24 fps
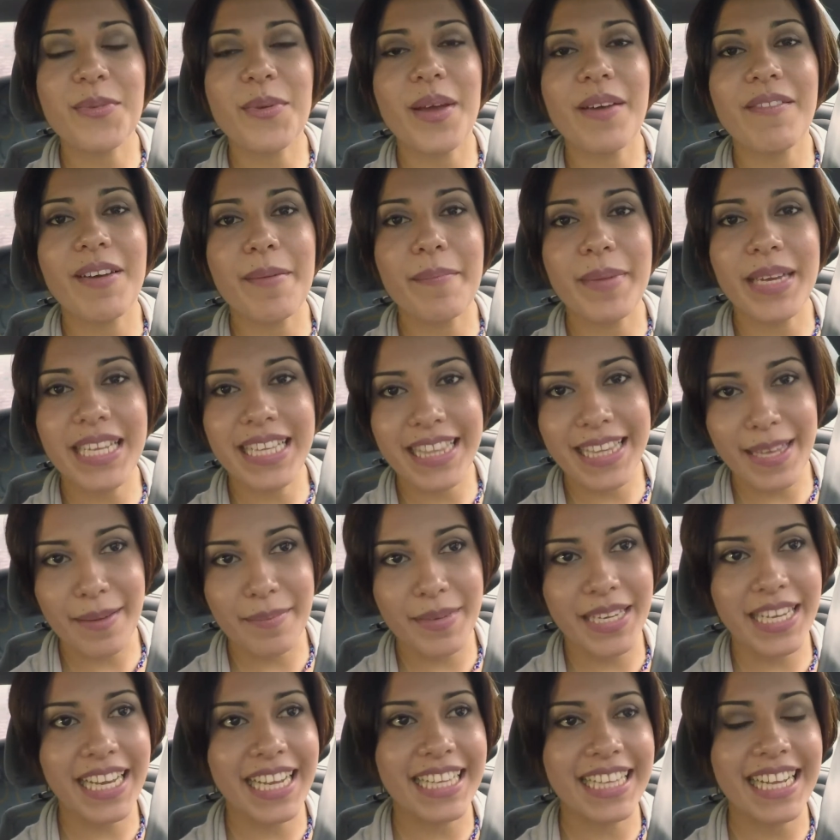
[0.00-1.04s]
nuevamente a
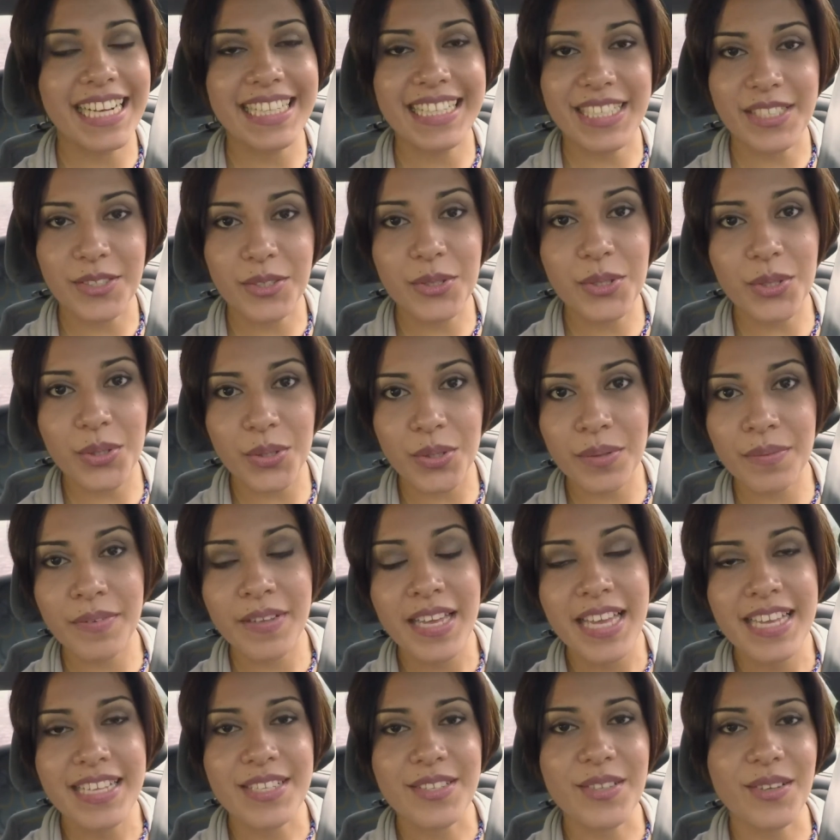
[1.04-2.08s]
mi canal de YouTube.
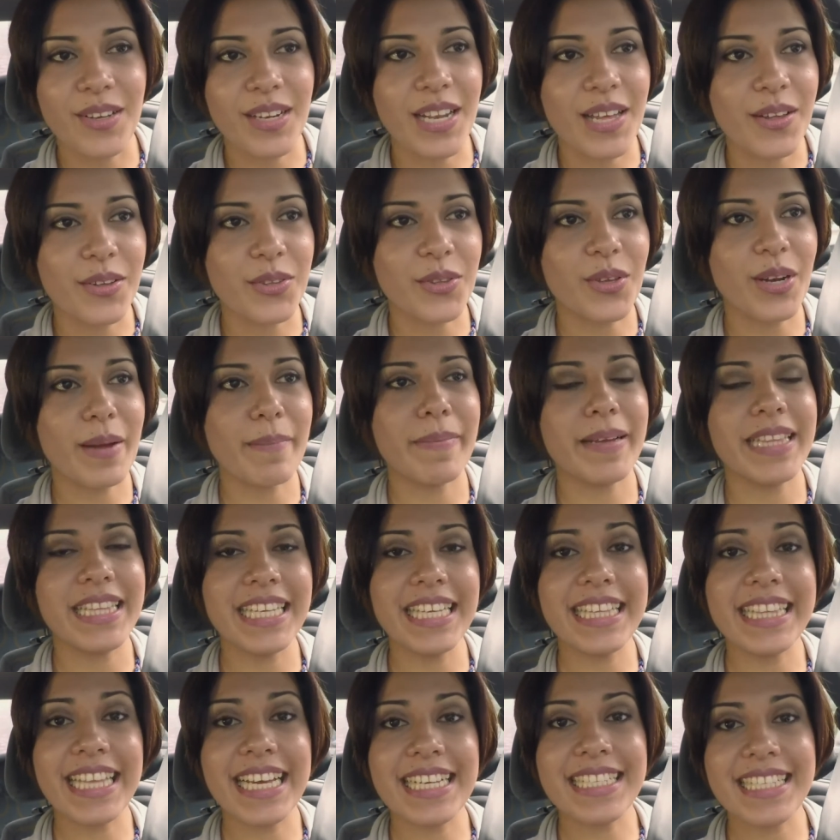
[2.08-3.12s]
Soy la doctora
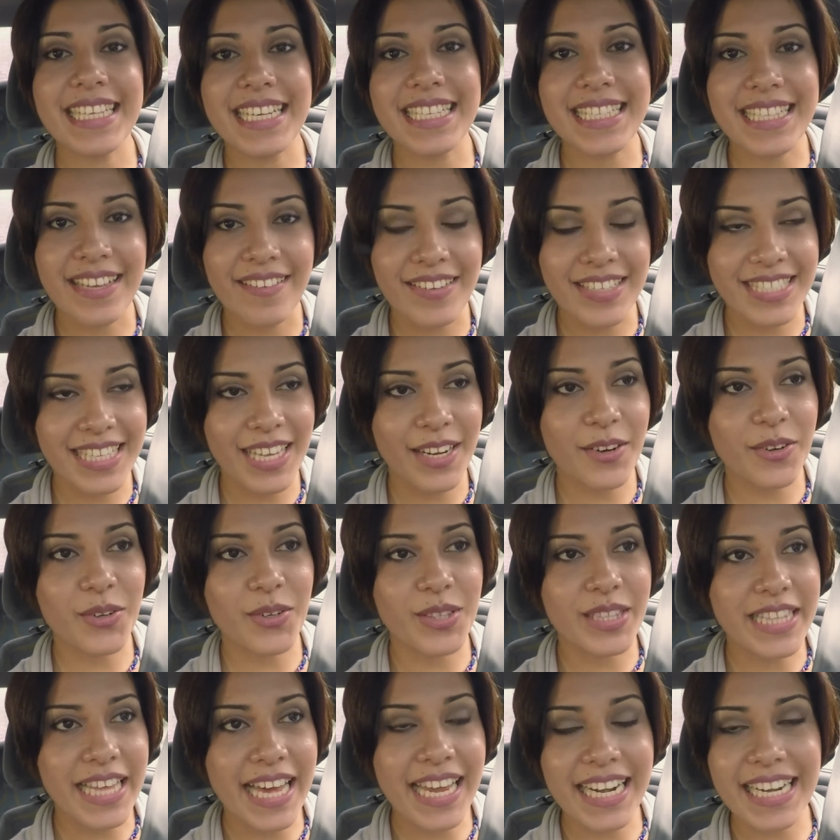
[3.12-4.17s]
Patitas y esta vez quiero
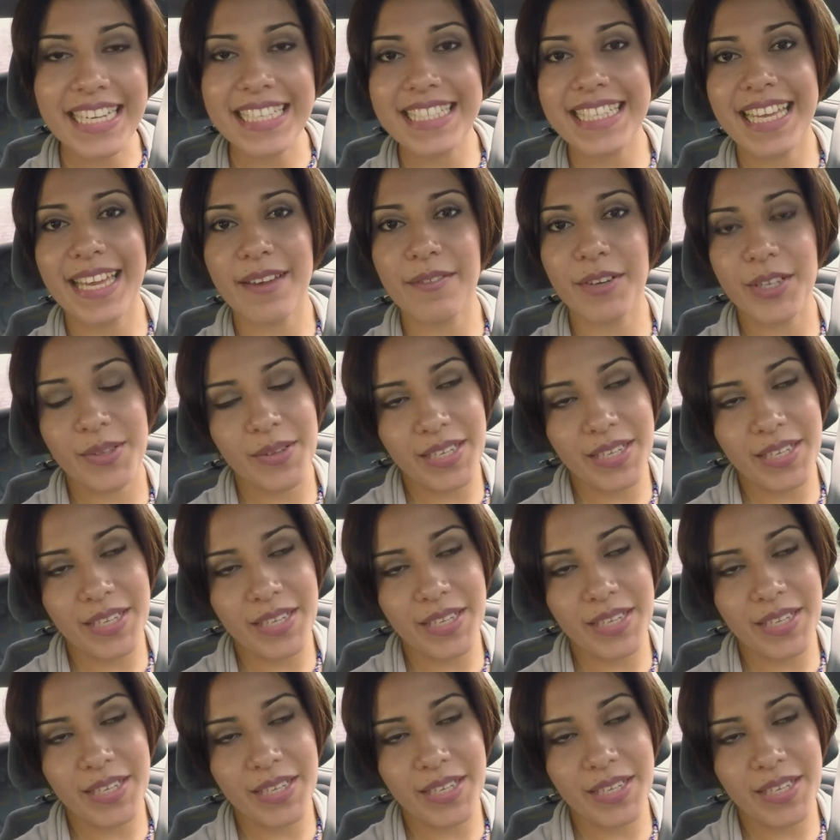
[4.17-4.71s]
contarles que, bueno,